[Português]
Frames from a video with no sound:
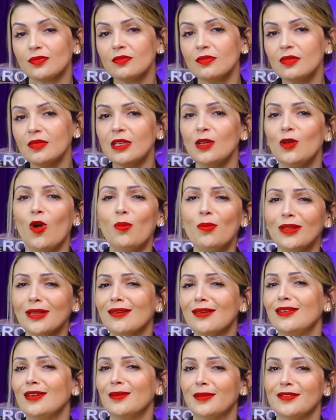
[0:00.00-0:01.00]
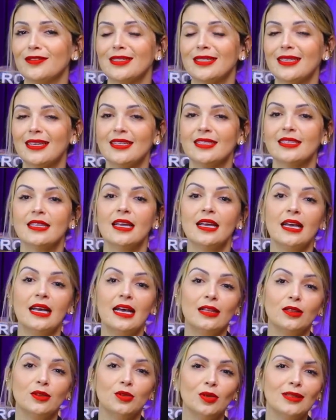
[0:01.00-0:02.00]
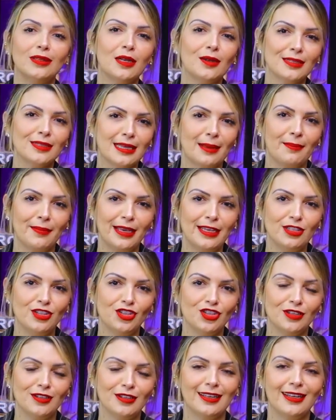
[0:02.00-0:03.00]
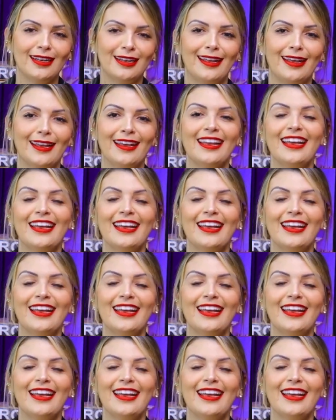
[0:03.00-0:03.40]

E como eu estava falando para vocês, Toda a nossa mente, né,